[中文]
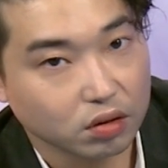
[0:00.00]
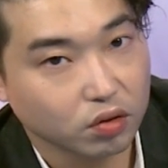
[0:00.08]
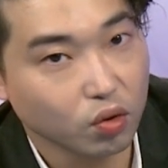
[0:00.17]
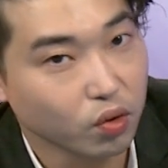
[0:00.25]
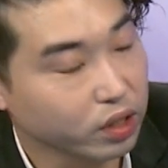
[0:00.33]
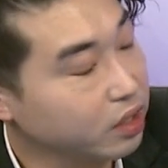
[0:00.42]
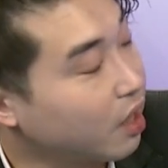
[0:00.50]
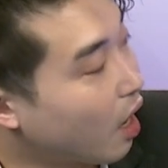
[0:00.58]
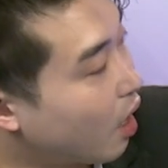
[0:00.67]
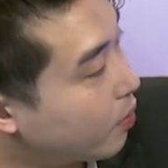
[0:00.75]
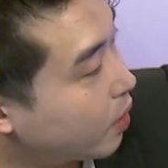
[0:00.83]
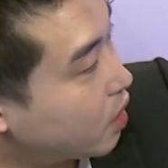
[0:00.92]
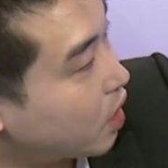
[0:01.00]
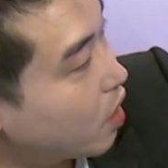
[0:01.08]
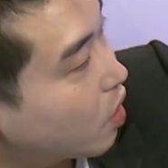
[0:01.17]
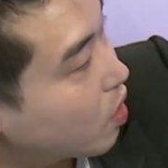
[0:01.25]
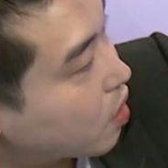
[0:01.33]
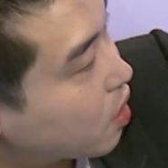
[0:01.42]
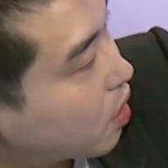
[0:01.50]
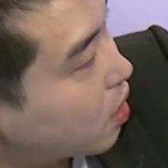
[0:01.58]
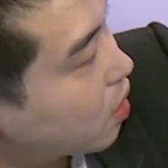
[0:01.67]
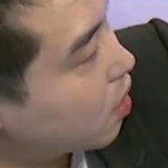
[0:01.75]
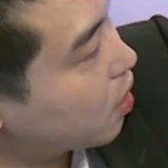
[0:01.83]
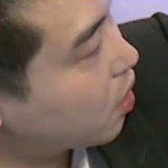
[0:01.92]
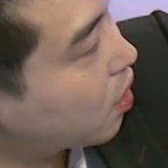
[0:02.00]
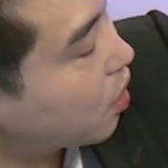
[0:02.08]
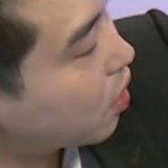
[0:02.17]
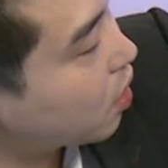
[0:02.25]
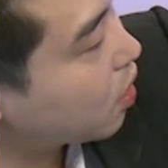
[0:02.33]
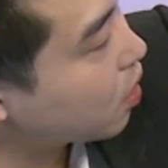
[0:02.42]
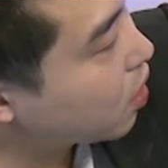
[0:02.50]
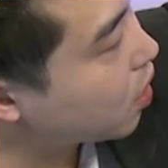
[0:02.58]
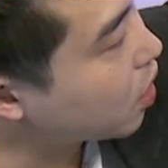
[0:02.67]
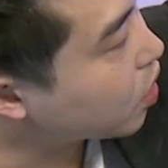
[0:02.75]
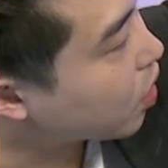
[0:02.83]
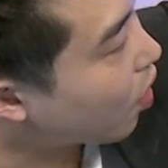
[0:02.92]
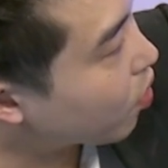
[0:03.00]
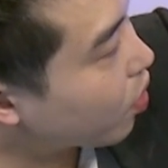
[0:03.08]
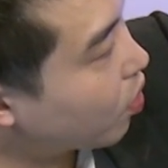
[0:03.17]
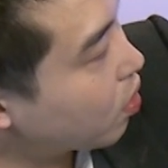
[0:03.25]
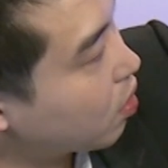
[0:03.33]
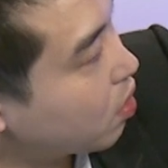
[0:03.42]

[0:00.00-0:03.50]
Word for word: 录音档还没揭露的是这个小柳。